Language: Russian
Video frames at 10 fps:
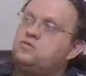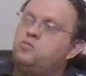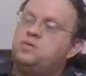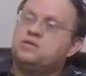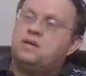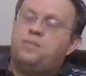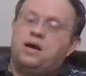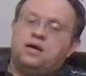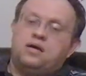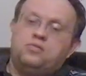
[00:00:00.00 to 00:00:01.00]

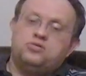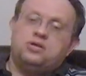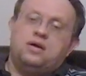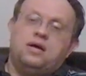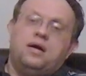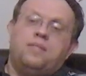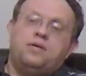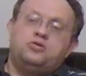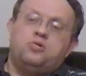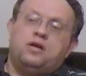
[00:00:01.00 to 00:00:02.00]
суперзоопарка нужно
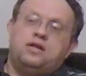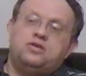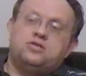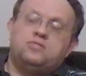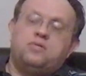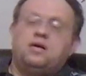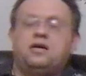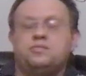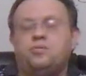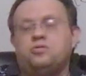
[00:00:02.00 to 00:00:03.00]
большое количество
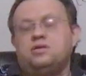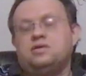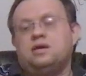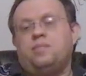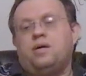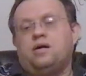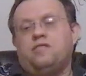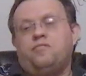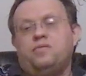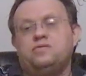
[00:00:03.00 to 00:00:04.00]
разбросанных
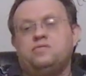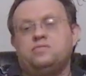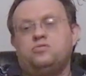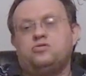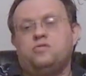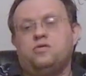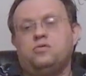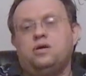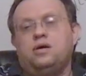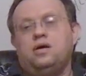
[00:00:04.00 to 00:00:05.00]
зоопарков по всевозможного
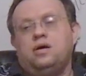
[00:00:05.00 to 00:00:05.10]
рода